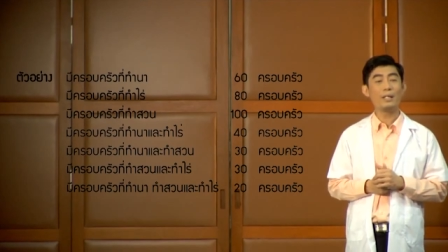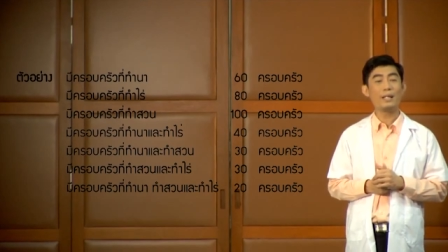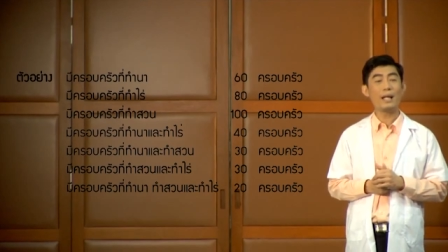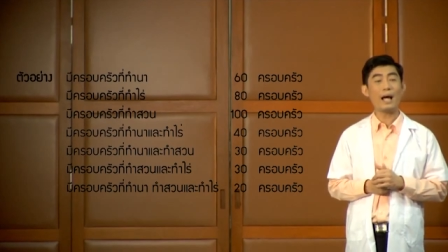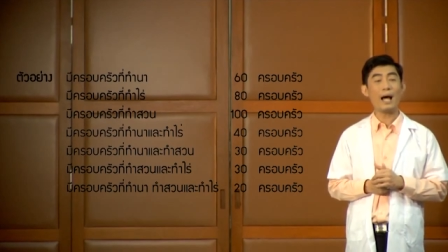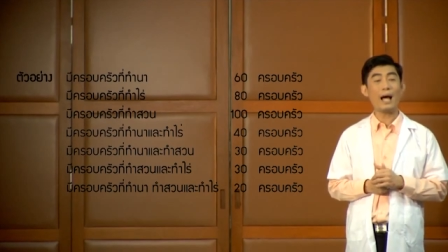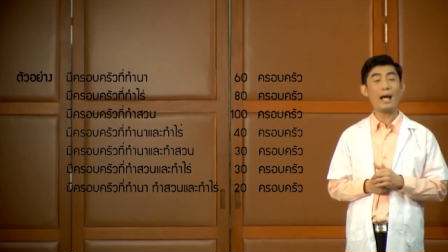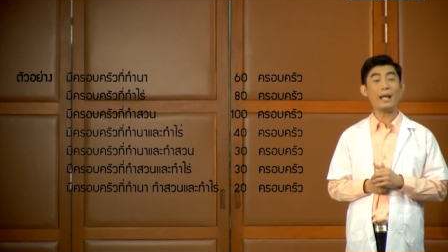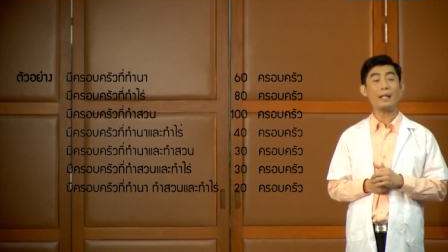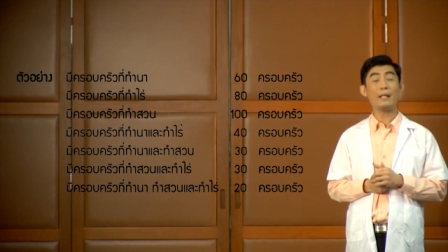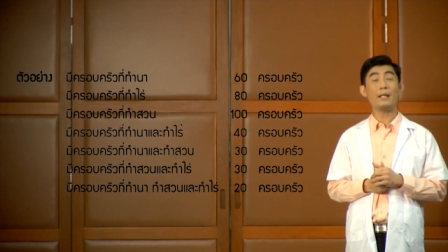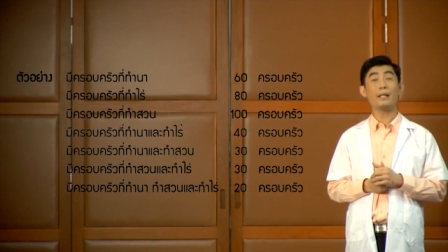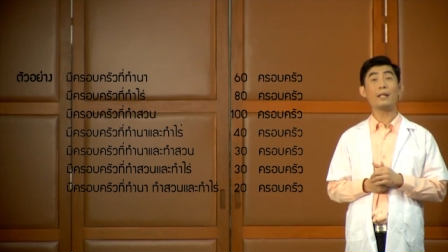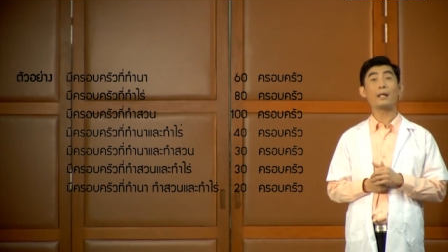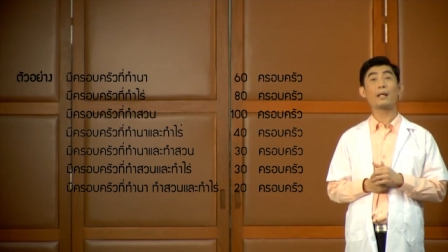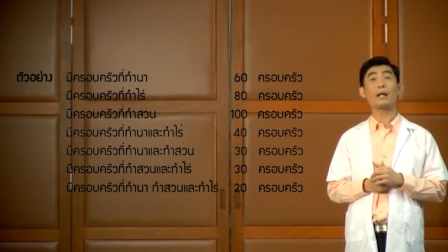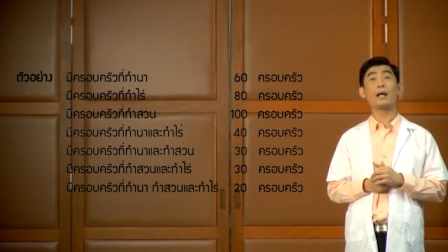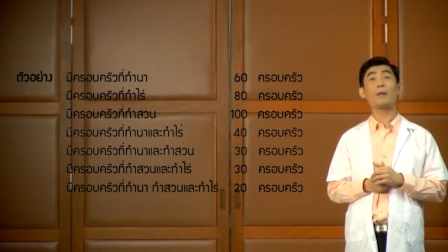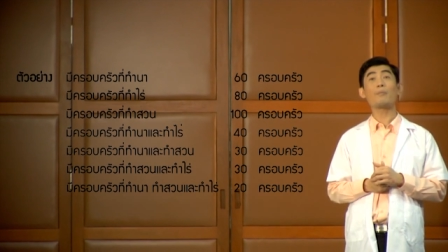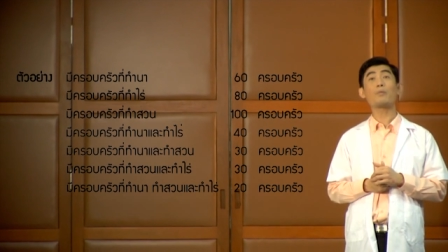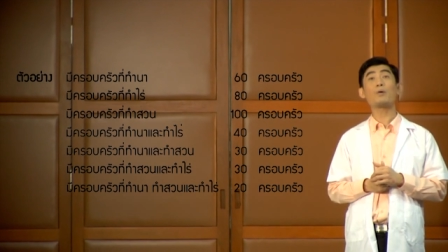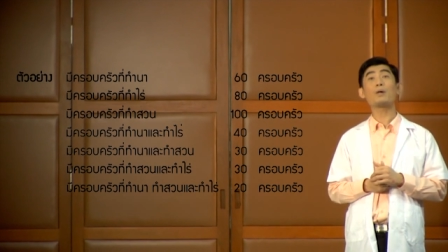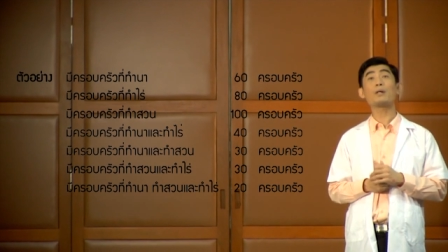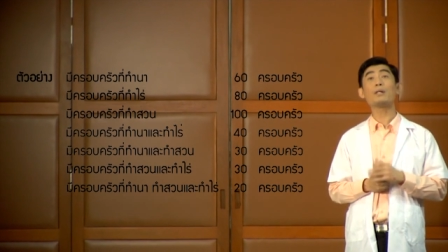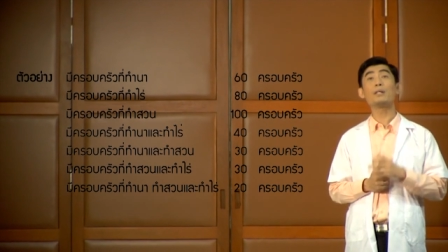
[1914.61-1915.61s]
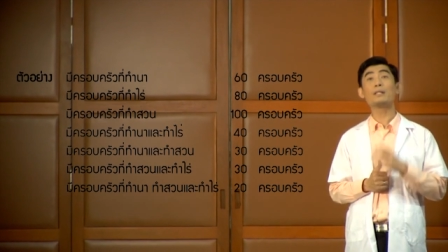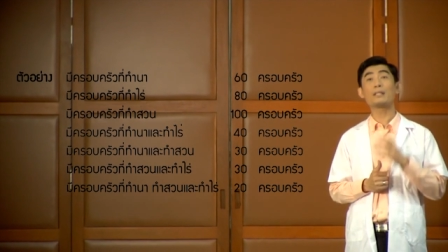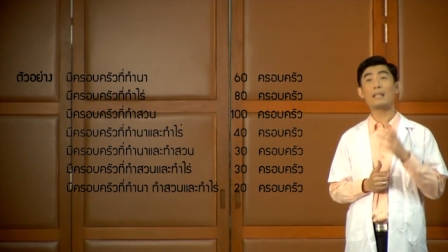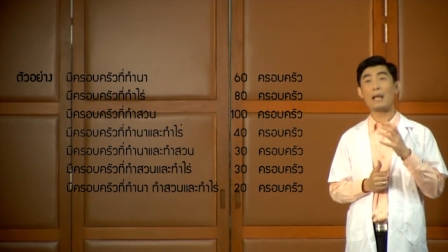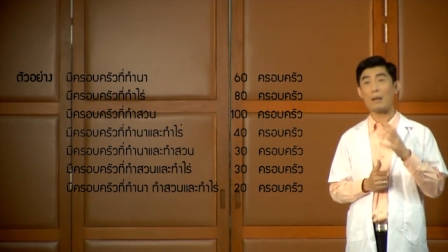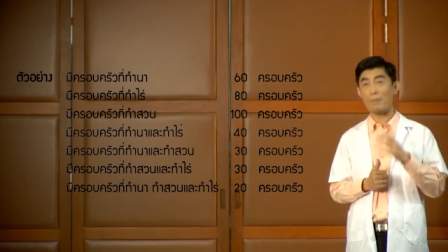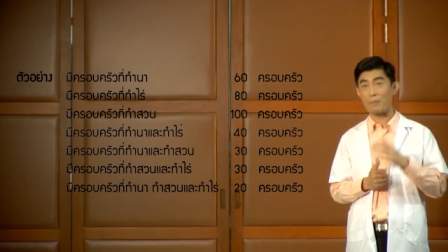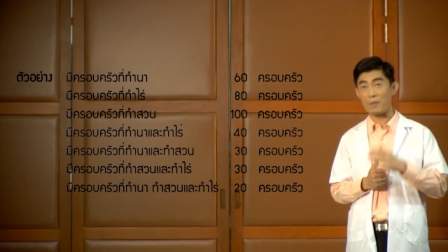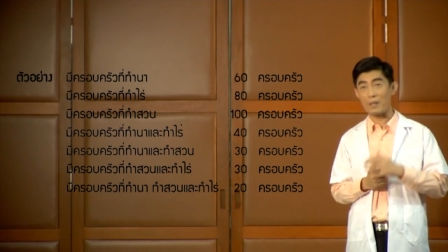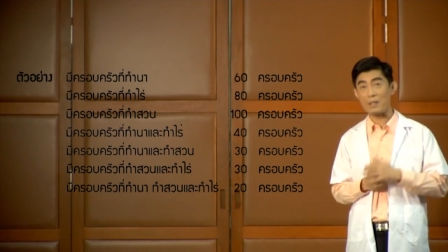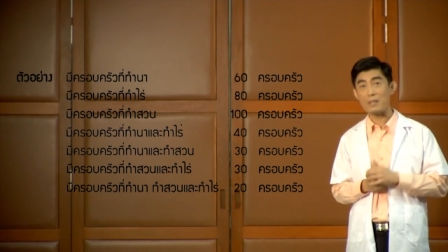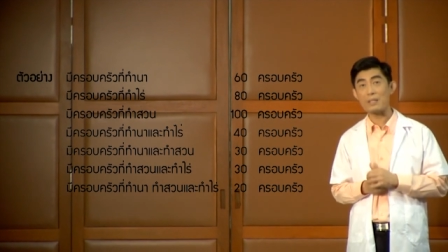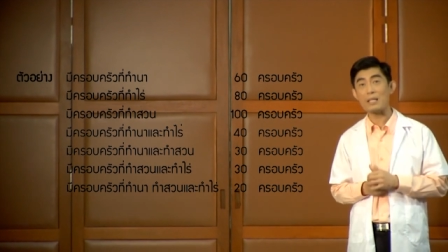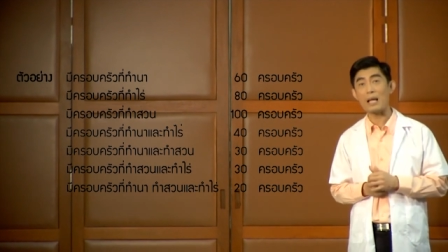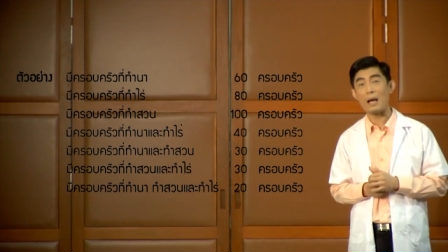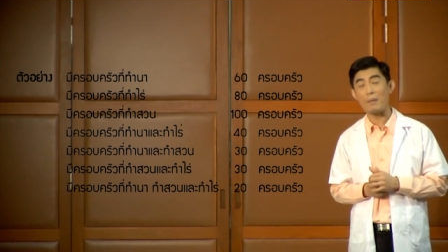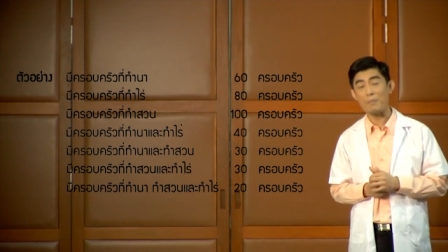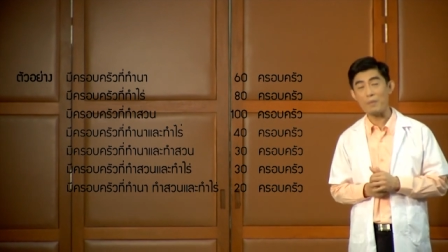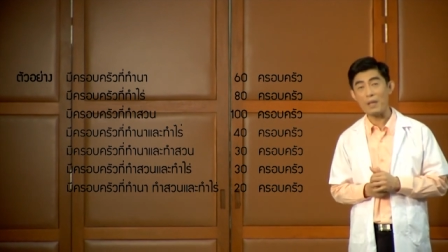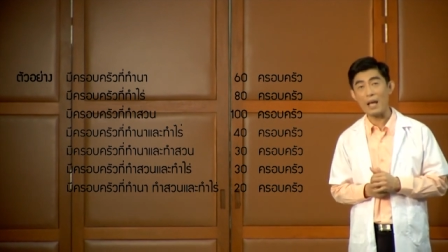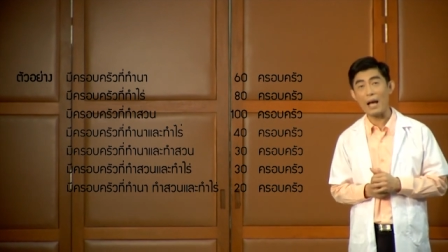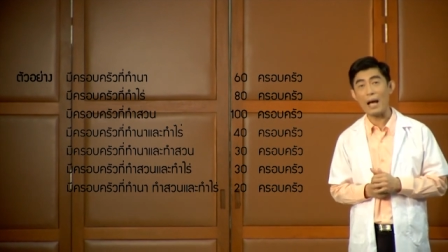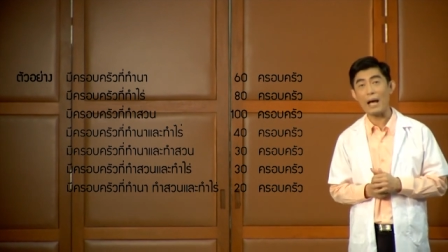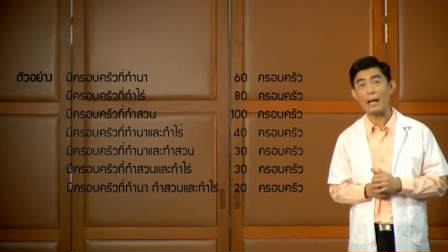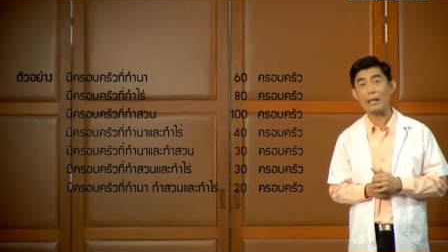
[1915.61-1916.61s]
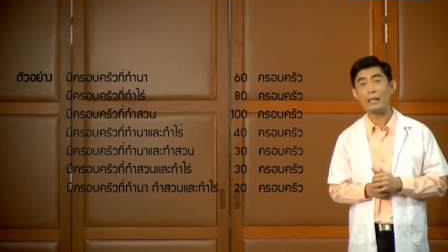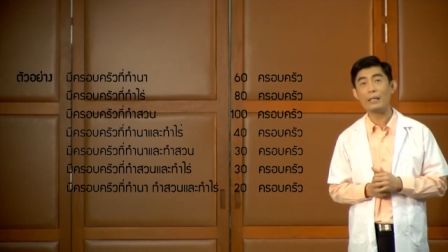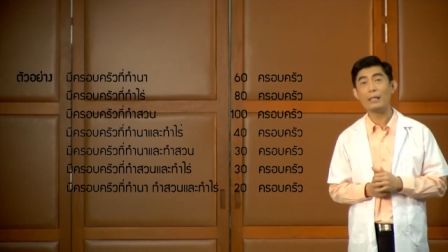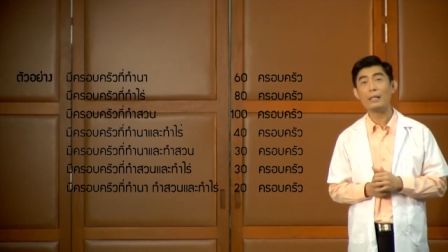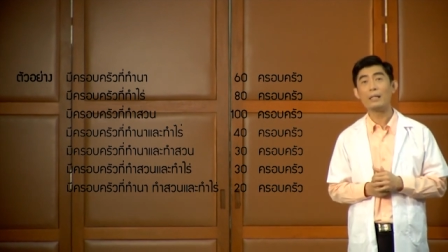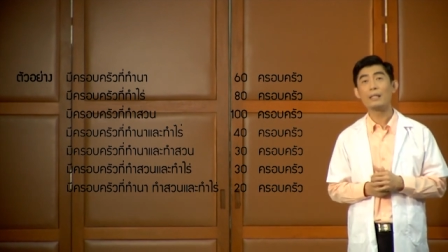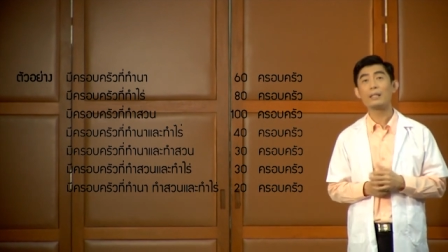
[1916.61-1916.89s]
ที่ได้เนี่ยนะครับก็คือทำทั้ง 3 อย่าง